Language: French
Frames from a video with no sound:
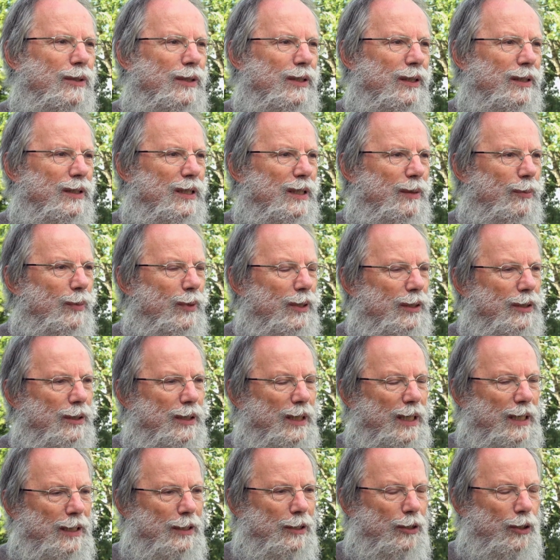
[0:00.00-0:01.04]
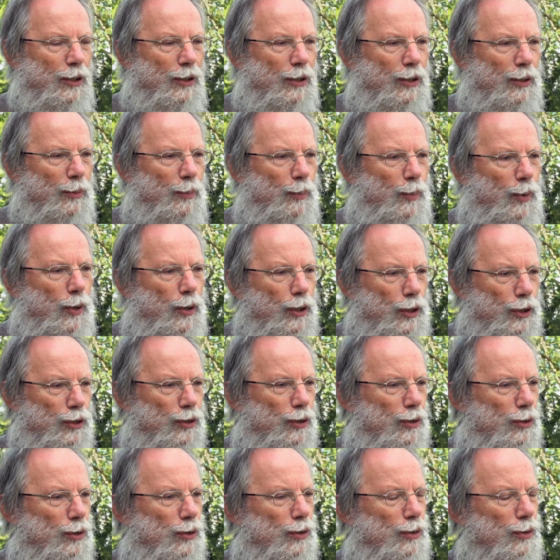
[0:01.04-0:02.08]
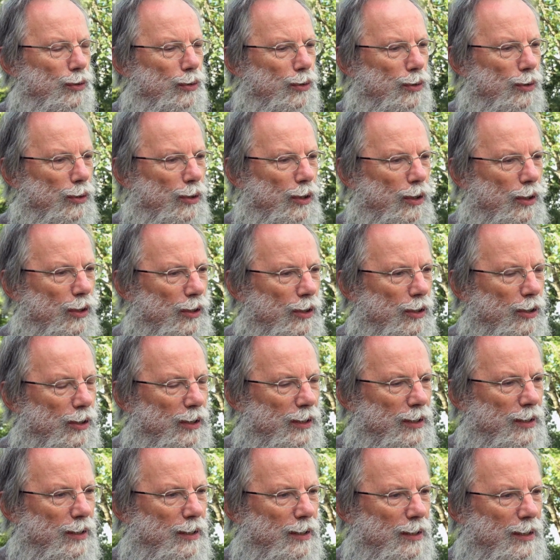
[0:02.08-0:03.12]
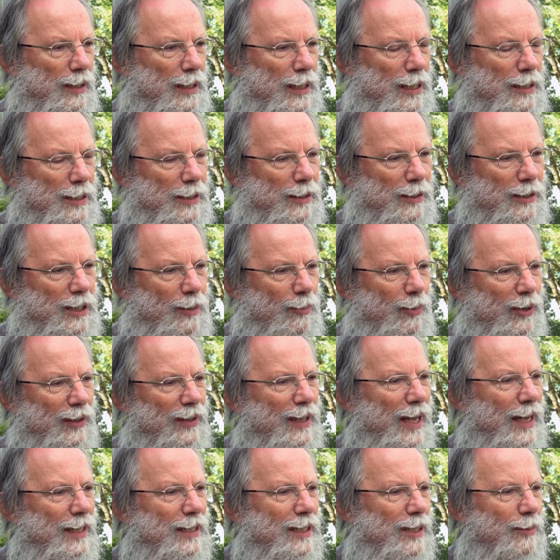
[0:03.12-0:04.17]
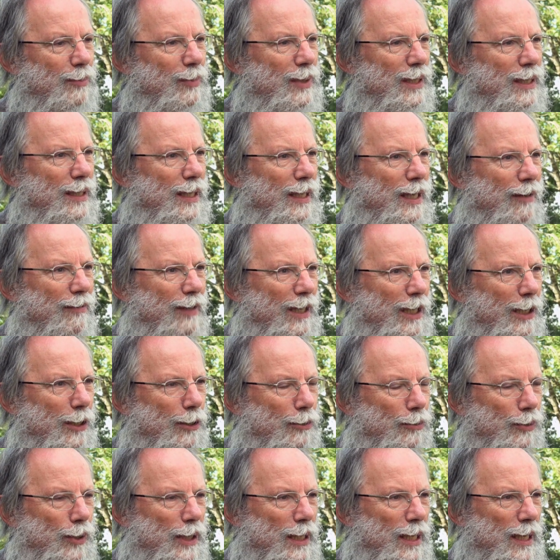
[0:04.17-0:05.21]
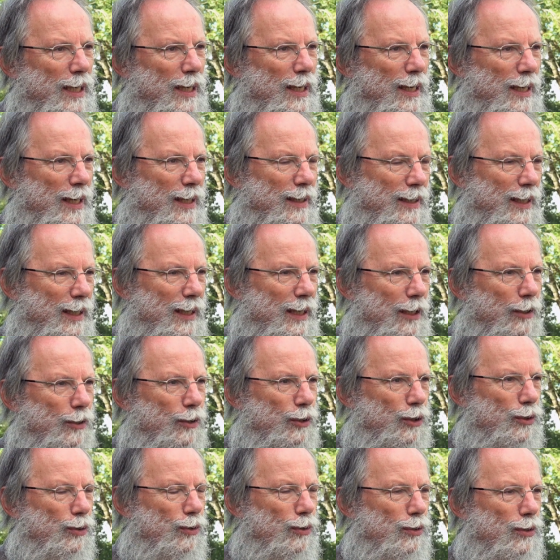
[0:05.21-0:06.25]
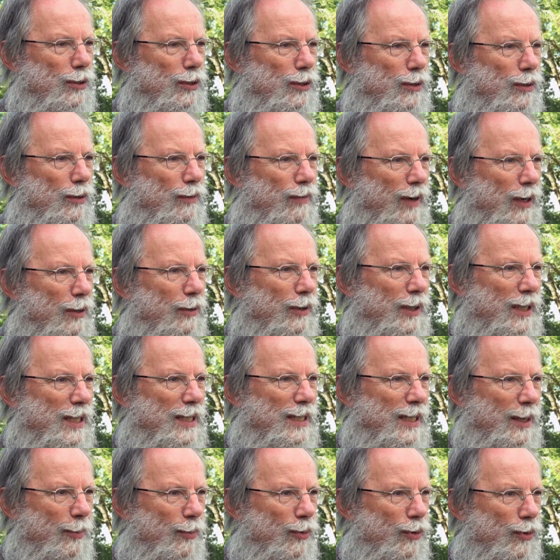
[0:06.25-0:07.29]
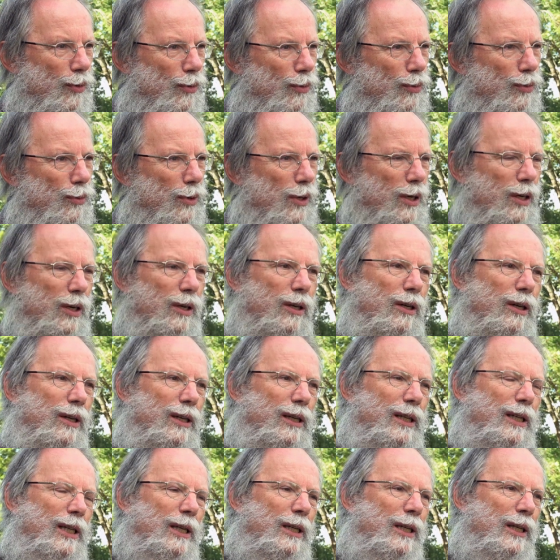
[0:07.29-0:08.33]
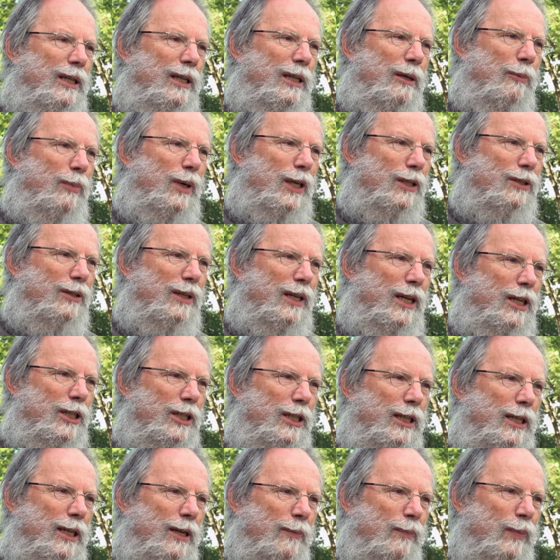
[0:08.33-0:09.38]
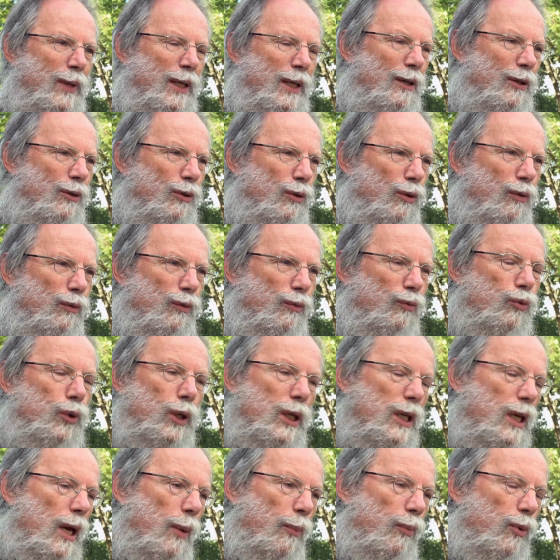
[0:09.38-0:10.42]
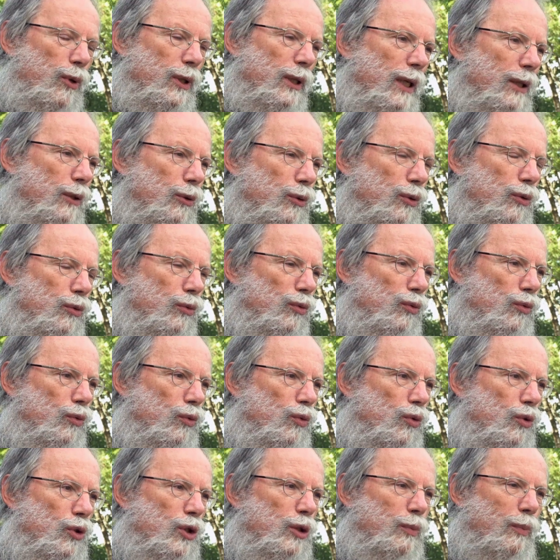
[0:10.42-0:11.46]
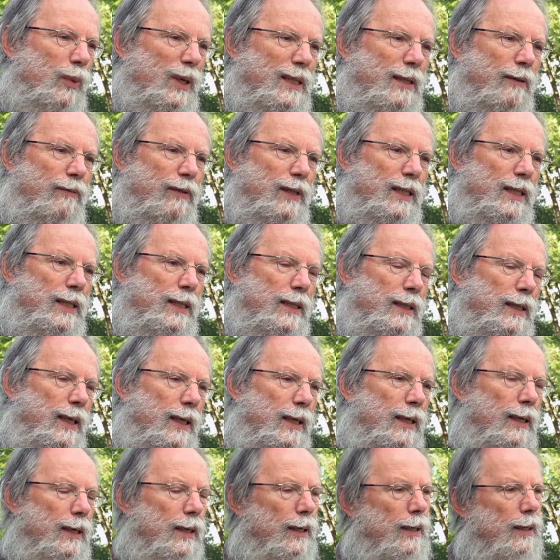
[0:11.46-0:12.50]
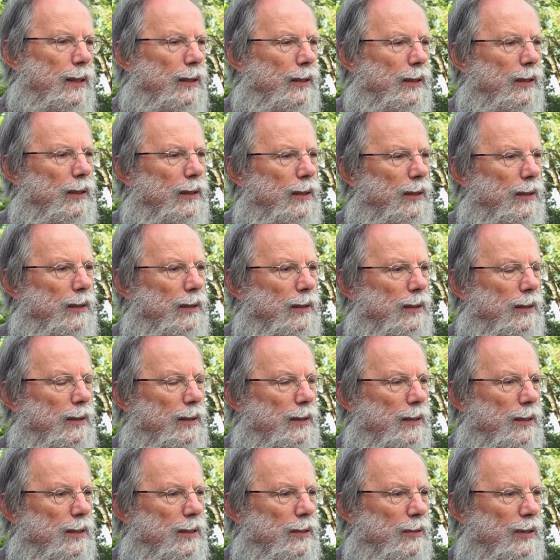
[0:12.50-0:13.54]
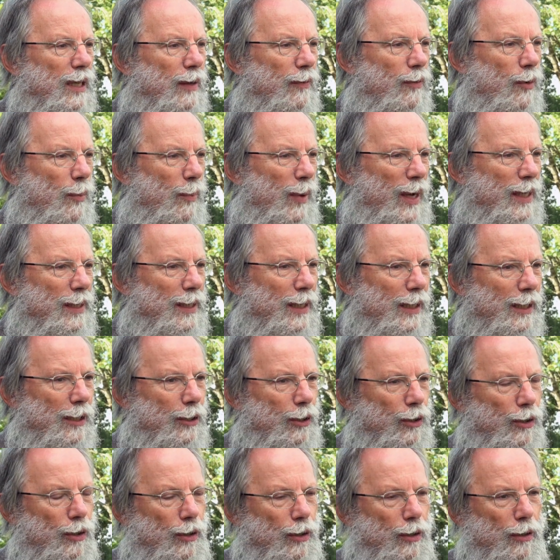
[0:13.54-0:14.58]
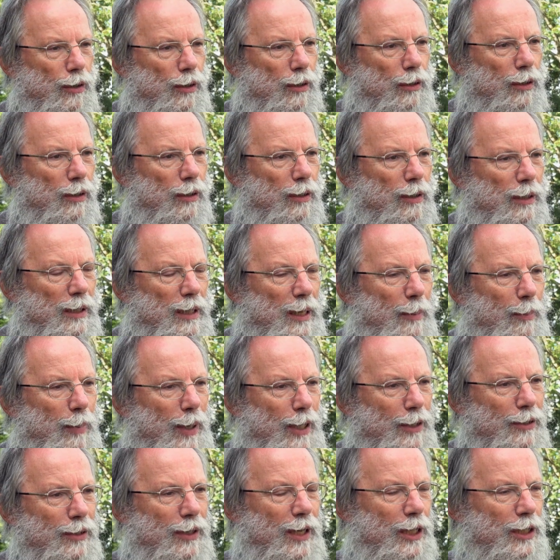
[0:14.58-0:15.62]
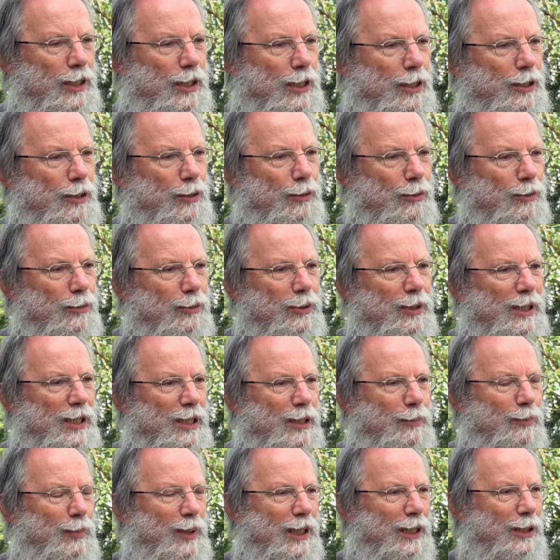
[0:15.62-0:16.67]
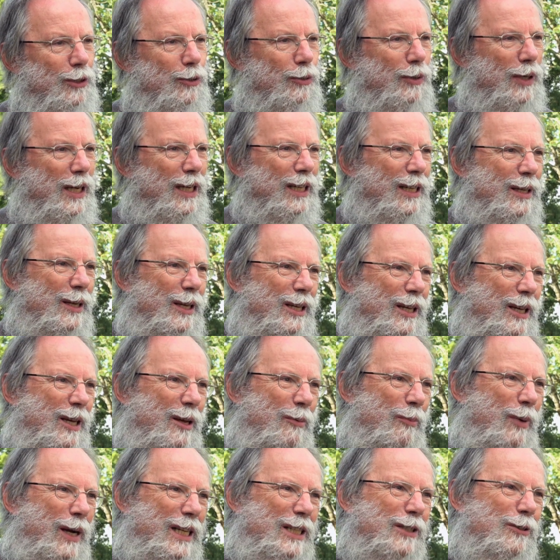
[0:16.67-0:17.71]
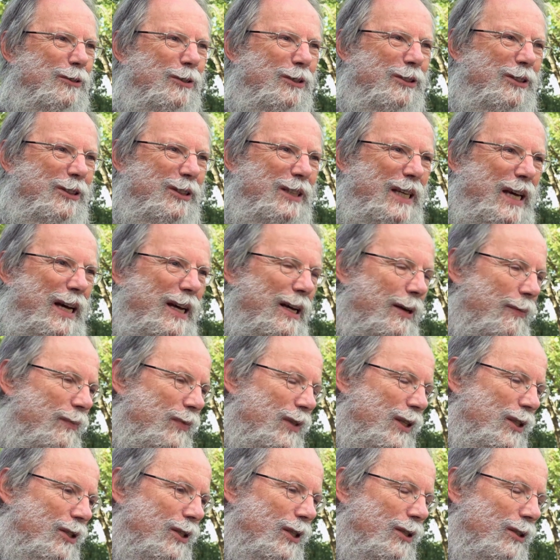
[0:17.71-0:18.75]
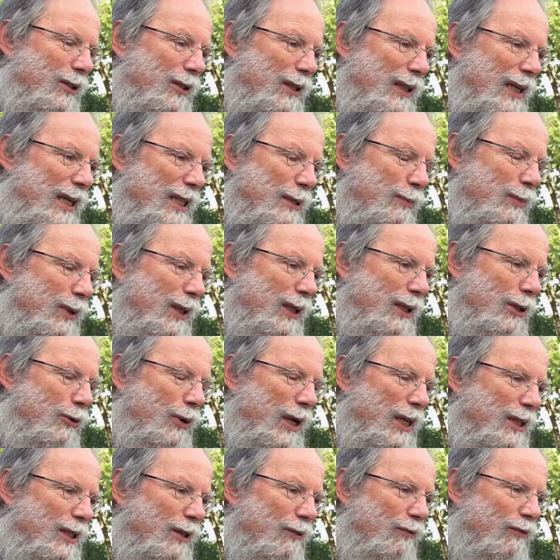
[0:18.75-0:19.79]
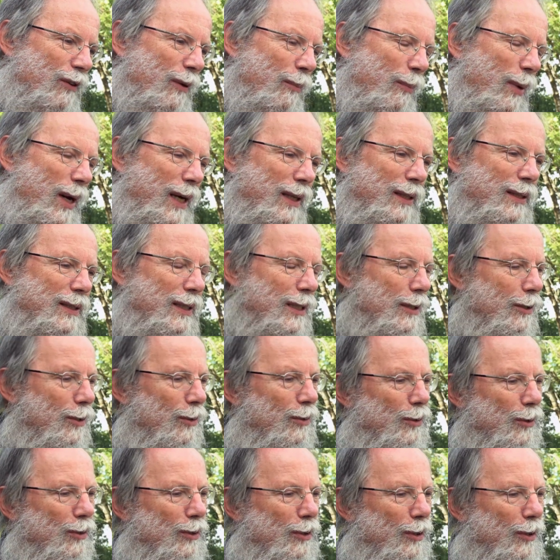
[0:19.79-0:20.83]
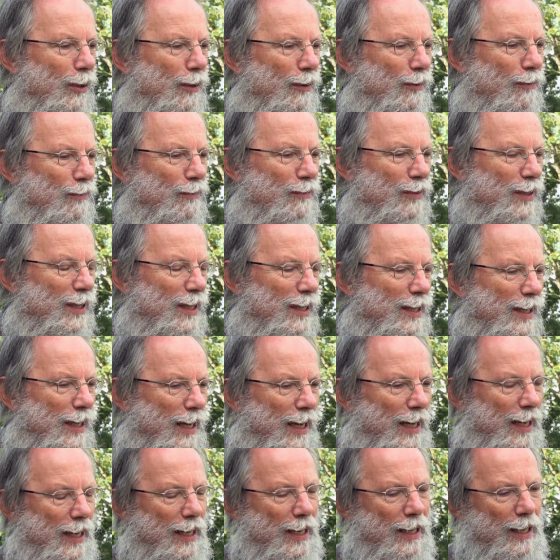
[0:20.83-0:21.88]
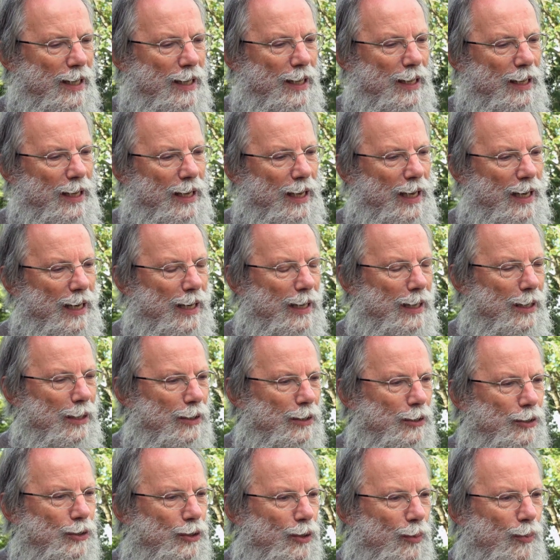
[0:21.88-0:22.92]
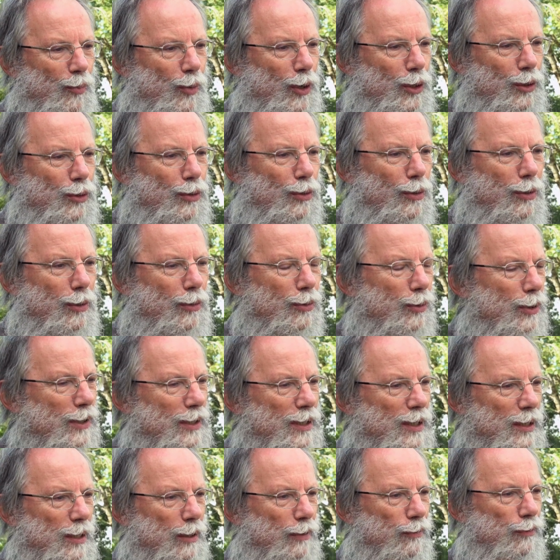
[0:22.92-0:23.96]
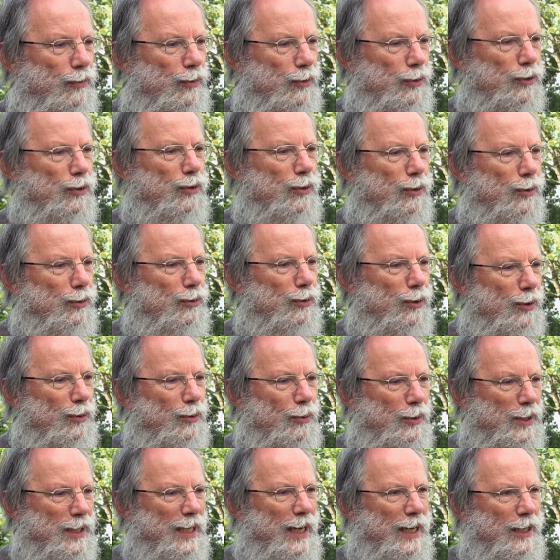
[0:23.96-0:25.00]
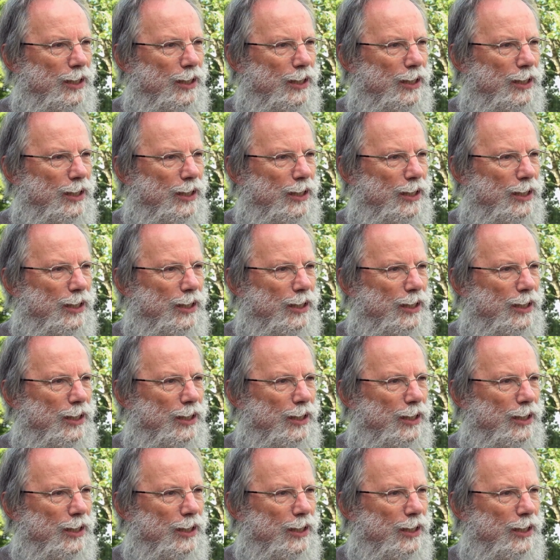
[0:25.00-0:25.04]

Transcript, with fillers: le sentiment d'être euh, proche de Dieu, euh, le sentiment d'intimité avec lui était quelque chose que valorisaient beaucoup euh, les, personnes âgées. Donc oui, il y a peut-être une, spécificité. ce ne veut pas dire que les personnes âgées sont des spirituels et, pas les autres. Il y la spiritualité fait partie de notre vie et elle se module aussi en fonction de nos